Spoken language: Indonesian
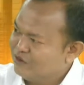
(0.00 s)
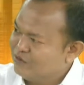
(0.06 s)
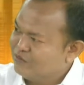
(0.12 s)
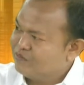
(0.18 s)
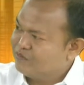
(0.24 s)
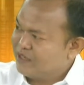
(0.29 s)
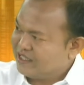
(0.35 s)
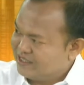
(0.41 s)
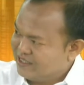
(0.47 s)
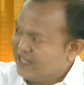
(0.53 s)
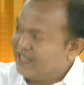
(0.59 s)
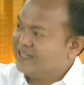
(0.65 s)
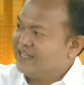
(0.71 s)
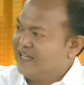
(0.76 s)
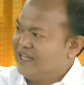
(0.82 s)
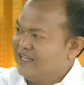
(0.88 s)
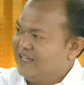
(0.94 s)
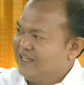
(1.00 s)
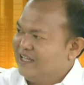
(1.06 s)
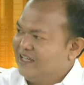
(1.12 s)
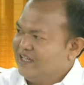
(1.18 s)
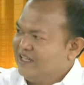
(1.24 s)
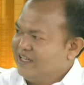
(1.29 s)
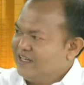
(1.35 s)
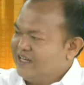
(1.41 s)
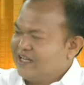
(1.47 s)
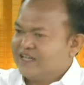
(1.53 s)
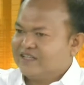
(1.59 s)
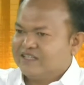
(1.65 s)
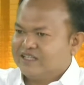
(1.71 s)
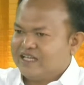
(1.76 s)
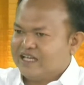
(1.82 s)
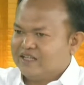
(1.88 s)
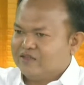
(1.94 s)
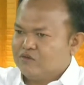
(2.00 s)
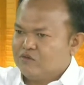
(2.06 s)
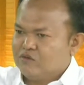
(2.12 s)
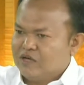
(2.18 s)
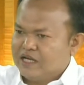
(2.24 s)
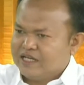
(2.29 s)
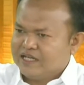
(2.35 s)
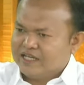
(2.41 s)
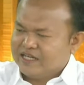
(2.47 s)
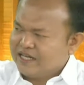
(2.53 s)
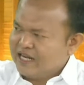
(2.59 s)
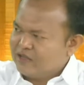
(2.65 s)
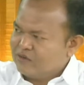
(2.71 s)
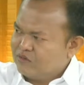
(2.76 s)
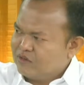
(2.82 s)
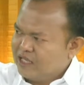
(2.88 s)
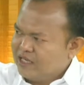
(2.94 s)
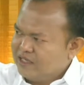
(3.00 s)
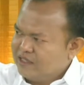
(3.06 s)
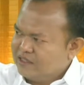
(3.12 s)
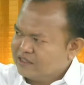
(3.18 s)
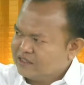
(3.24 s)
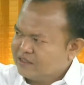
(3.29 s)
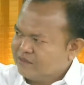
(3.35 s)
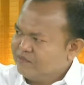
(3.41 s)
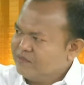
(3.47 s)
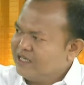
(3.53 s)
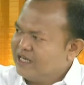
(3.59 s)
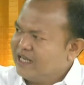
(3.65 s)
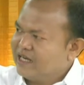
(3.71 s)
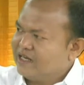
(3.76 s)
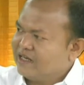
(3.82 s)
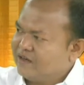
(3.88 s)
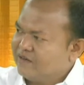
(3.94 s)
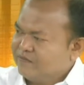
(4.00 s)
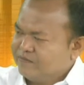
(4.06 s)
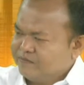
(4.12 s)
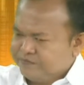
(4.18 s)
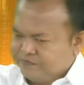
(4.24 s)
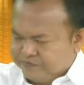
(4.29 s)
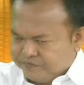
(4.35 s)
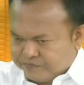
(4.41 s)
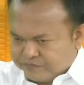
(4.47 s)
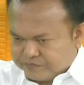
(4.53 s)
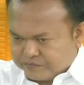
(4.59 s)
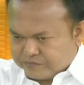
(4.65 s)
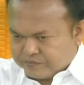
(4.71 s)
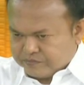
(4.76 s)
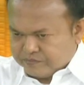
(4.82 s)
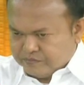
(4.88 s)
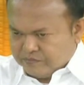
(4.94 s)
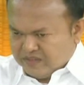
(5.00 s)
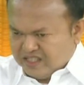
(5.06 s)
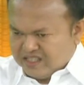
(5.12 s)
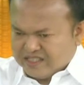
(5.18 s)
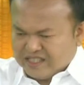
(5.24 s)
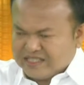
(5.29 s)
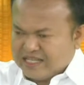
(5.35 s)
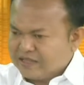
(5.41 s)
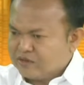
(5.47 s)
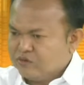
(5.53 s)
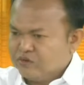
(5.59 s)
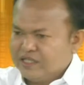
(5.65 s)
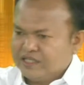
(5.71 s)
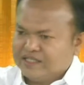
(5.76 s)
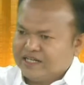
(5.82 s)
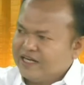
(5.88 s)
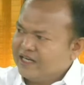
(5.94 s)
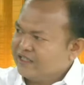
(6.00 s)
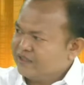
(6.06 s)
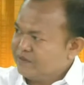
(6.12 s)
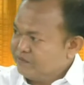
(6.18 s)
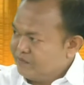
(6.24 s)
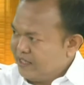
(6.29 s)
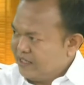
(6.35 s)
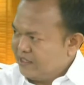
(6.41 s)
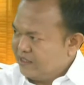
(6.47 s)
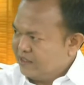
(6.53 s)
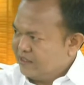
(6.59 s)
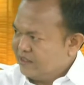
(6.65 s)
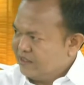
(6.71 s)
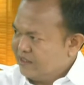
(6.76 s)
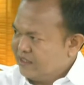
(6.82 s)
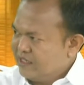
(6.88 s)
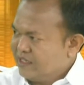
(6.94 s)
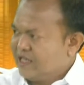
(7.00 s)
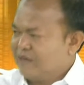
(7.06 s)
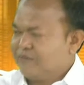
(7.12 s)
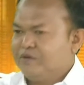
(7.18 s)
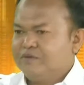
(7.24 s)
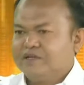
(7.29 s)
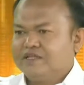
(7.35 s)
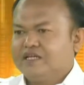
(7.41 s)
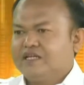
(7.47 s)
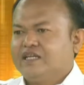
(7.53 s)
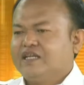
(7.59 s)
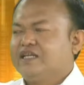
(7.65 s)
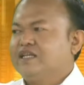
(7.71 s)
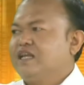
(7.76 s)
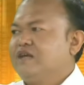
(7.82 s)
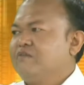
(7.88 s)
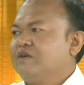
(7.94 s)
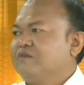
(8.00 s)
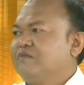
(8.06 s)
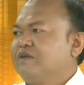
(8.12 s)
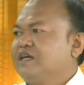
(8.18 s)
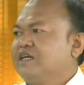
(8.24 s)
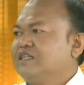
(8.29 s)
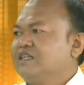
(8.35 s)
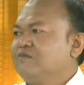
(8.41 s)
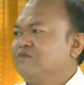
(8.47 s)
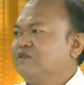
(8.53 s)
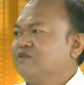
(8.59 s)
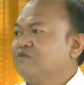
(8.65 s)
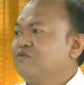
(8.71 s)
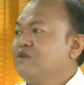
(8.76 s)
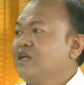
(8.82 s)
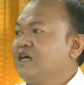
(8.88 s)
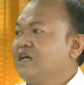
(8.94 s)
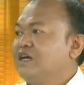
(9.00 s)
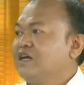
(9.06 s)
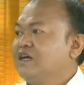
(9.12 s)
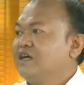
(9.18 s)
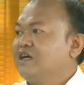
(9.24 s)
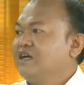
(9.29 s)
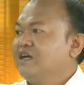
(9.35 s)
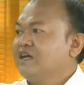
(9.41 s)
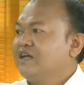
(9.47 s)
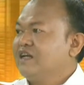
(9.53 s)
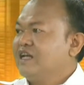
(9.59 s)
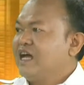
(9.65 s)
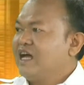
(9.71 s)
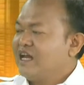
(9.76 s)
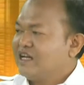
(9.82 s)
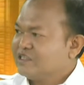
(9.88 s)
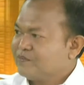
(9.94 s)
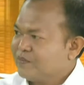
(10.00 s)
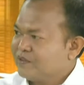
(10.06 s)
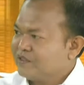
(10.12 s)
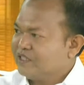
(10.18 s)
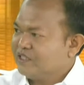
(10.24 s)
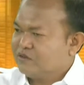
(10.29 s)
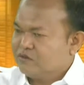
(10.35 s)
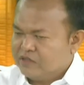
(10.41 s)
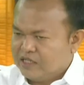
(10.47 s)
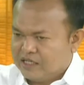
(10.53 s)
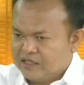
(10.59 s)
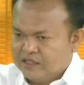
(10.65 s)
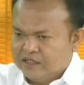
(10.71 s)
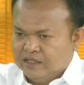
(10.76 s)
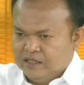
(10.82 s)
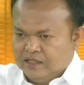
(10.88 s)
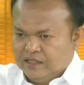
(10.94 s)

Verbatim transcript: itu pasti ada. Nah, ketika hitung ulang ingin dilakukan, sembilan C1-nya tidak ada di tempat. Ya. Dan KPI mengatakan dia ya, hilang bagaimana kita mau hitung ulang. Hmm. Nah hal seperti itu yang